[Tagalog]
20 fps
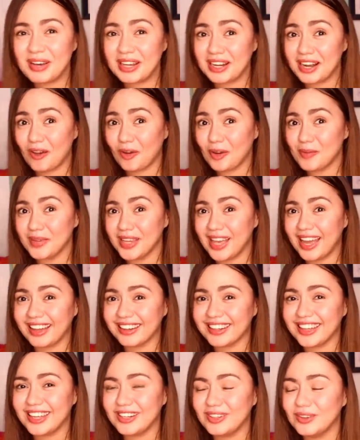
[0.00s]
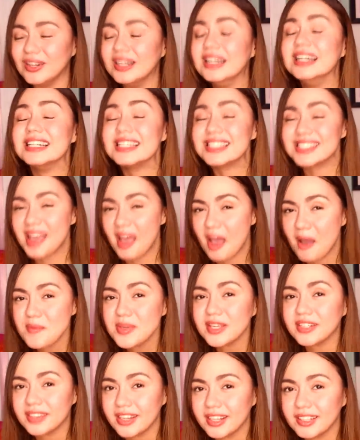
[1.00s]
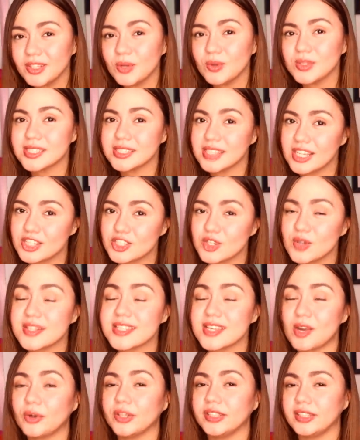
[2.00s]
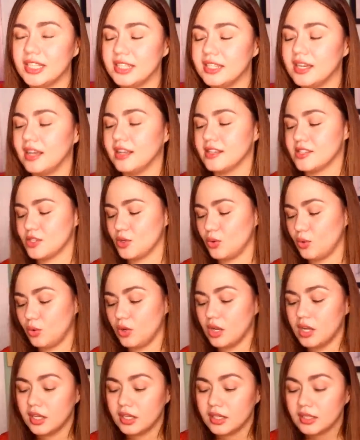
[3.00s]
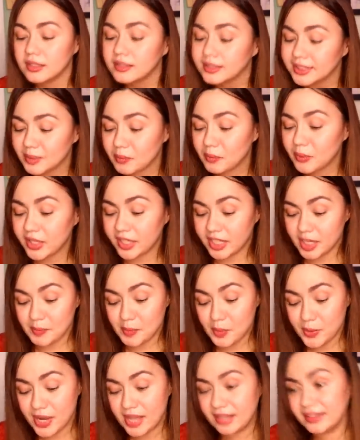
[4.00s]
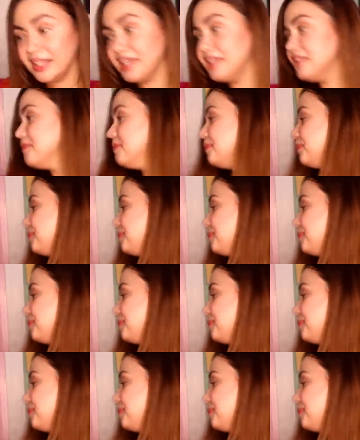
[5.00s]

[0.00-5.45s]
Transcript: Para ako may-ari eh, no? Sa aming radio station sa Ortiga. So, simulan na po natin.